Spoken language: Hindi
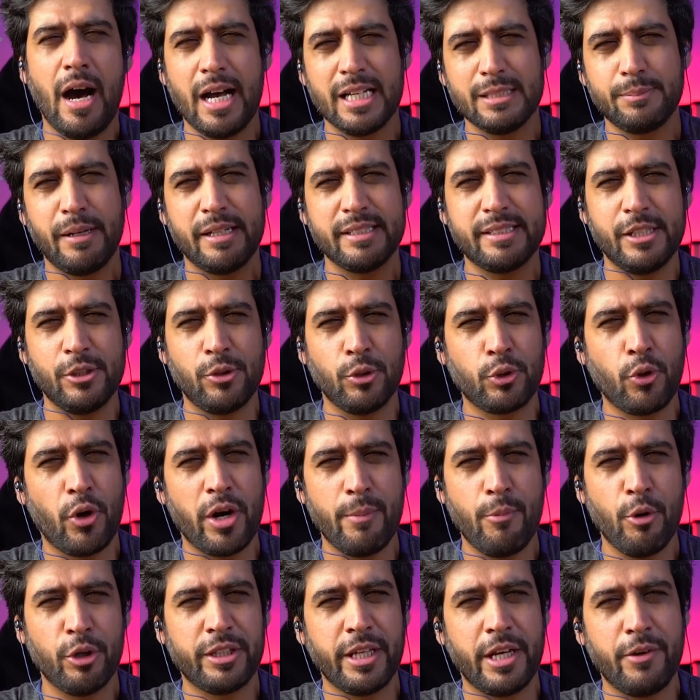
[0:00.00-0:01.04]
आसपास की जो
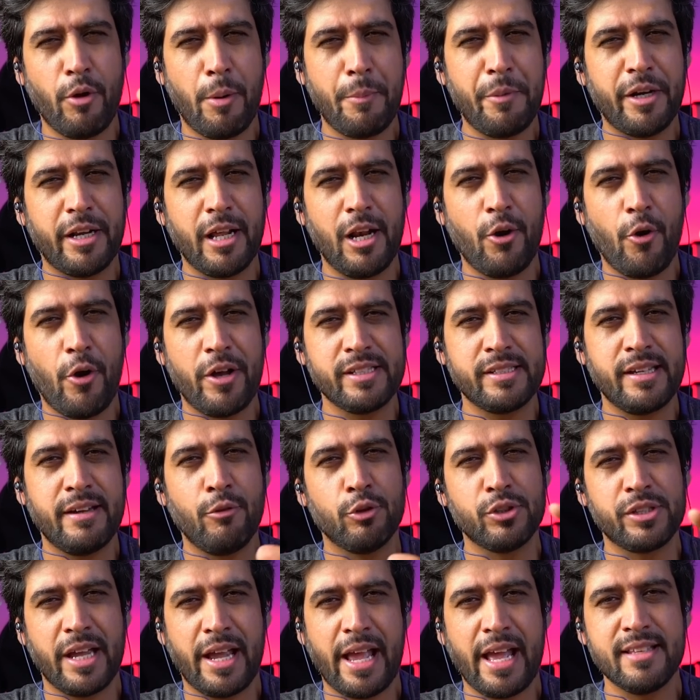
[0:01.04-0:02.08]
थोड़ी बहुत इन्वायरमेंटल नॉइस है
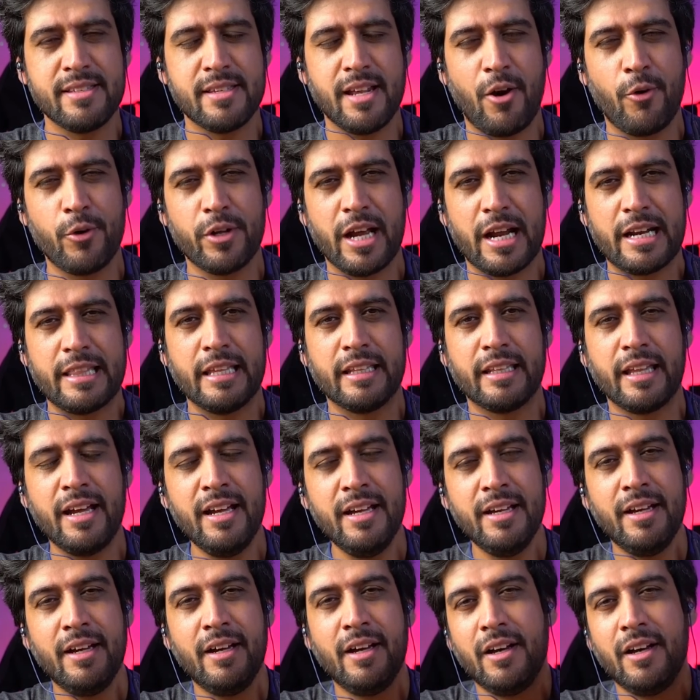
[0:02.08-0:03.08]
उसे कैंसिल आउट कर देता है